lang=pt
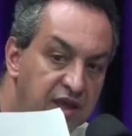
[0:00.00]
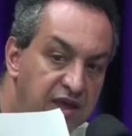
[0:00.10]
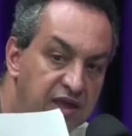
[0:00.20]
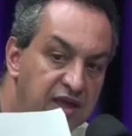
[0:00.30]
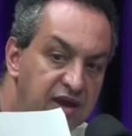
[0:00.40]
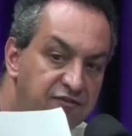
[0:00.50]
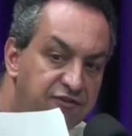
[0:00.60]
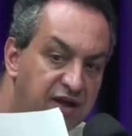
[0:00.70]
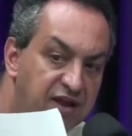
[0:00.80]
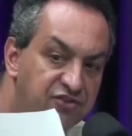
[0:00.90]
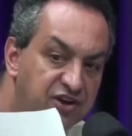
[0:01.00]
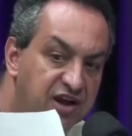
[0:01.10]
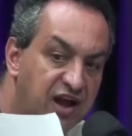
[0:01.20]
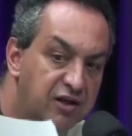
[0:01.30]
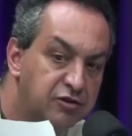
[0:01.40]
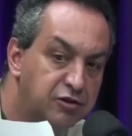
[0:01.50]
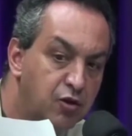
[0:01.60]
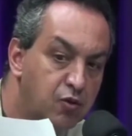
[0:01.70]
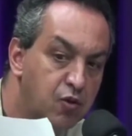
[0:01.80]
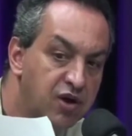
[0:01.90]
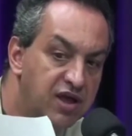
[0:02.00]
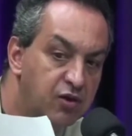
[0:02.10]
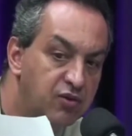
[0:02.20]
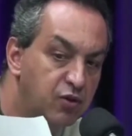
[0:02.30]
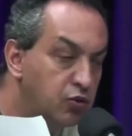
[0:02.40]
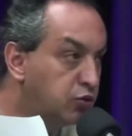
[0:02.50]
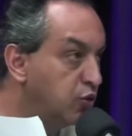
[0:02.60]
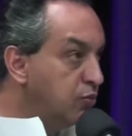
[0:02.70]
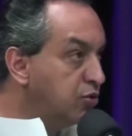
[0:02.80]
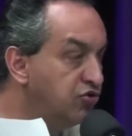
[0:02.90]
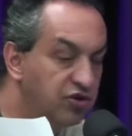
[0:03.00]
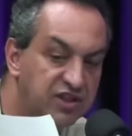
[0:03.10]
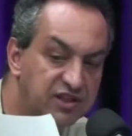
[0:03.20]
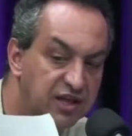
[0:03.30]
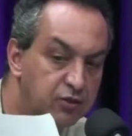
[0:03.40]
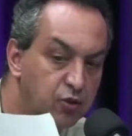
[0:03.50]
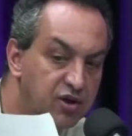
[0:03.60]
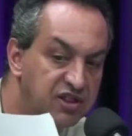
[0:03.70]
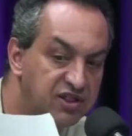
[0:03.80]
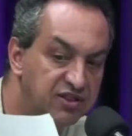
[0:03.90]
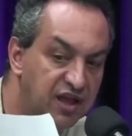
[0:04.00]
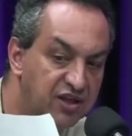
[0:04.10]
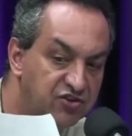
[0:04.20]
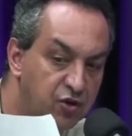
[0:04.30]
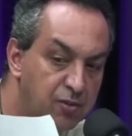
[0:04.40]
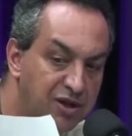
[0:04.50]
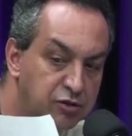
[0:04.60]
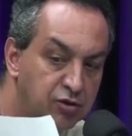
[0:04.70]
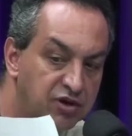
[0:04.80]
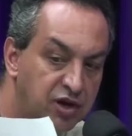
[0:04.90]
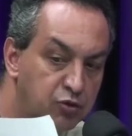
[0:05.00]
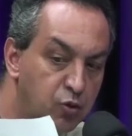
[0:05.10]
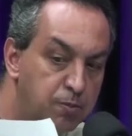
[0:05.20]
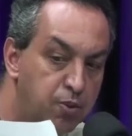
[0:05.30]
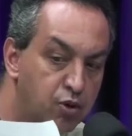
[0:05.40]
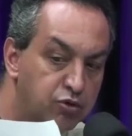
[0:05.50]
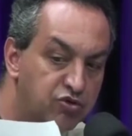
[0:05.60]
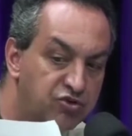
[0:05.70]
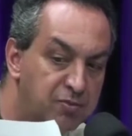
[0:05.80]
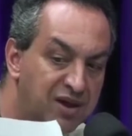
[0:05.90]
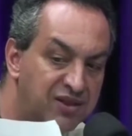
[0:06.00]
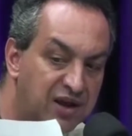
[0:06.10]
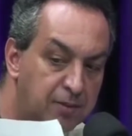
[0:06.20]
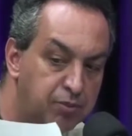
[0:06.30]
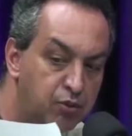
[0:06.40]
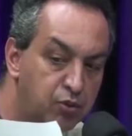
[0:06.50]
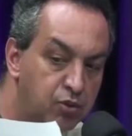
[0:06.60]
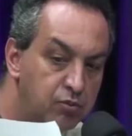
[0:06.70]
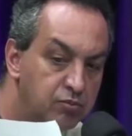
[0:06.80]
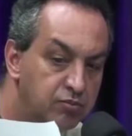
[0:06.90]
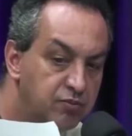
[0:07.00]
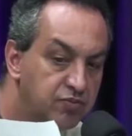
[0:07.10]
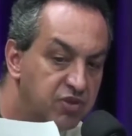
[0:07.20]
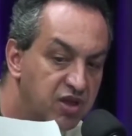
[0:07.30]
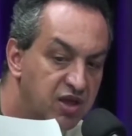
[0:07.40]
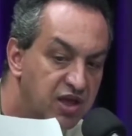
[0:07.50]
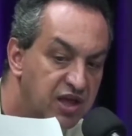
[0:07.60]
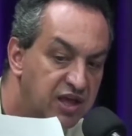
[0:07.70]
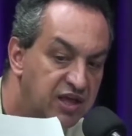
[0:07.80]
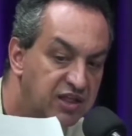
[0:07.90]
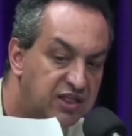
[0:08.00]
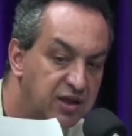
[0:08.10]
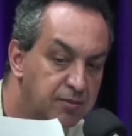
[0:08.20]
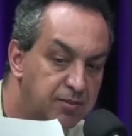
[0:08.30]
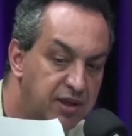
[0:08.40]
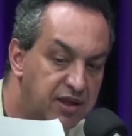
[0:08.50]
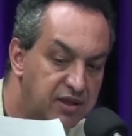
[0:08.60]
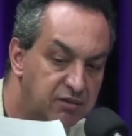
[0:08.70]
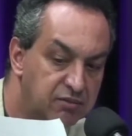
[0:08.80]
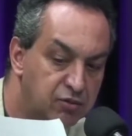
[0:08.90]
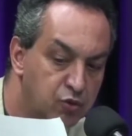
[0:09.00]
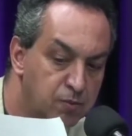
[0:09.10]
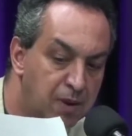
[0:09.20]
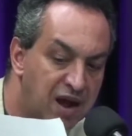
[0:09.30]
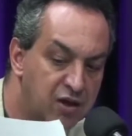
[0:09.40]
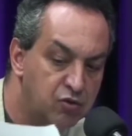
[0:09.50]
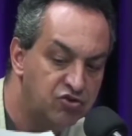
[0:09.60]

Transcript: e ele fala de casos que ocorreram em outubro de 82 na região amazônica, no porto de Manacapuru e também no bairro